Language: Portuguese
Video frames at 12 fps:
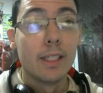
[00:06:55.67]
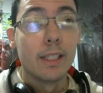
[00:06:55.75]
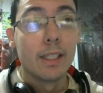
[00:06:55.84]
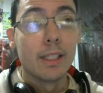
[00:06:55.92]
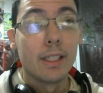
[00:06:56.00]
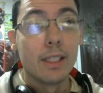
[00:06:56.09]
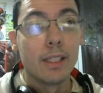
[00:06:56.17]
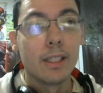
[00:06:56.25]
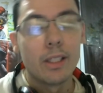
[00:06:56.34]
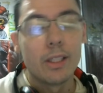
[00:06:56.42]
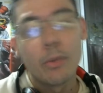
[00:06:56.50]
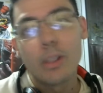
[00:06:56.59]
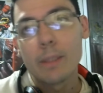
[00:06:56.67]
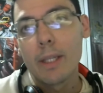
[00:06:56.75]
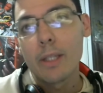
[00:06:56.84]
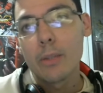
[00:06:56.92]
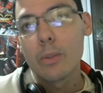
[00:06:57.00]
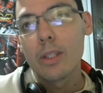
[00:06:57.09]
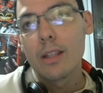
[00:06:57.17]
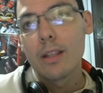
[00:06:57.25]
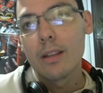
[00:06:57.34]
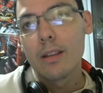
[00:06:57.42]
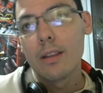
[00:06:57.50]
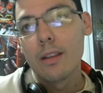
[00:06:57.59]
É, e um aspecto que
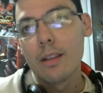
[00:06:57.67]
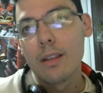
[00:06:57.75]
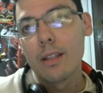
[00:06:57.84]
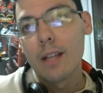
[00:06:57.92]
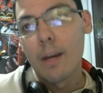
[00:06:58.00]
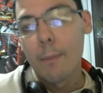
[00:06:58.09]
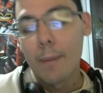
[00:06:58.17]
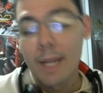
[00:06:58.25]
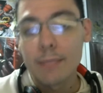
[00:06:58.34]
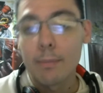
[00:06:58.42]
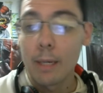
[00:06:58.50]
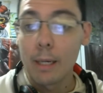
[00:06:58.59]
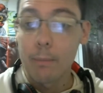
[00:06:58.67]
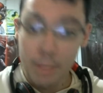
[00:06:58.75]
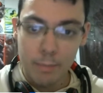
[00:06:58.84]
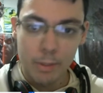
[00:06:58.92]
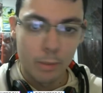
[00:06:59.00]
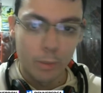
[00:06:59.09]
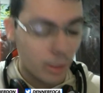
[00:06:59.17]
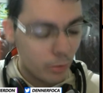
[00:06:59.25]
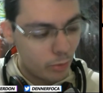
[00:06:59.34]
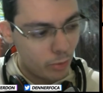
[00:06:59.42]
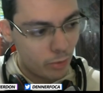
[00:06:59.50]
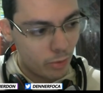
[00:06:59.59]
a mais para mim, pelo
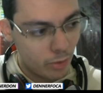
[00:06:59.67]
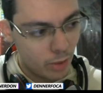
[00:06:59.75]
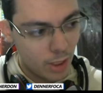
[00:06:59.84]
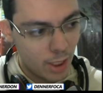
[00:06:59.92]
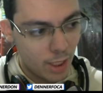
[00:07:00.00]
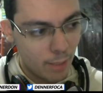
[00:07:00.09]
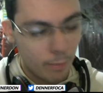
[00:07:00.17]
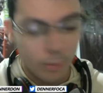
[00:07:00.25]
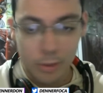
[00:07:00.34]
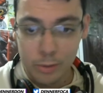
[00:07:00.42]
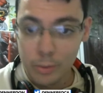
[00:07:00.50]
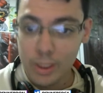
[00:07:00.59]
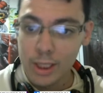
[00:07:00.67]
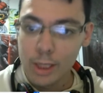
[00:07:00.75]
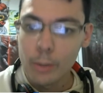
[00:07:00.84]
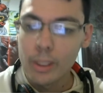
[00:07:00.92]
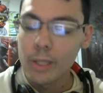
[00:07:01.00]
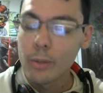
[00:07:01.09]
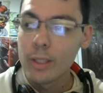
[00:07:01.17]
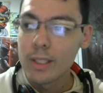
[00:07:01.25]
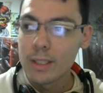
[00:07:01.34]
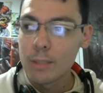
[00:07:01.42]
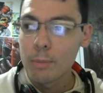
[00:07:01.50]
menos, que é por causa do canal, é conhecer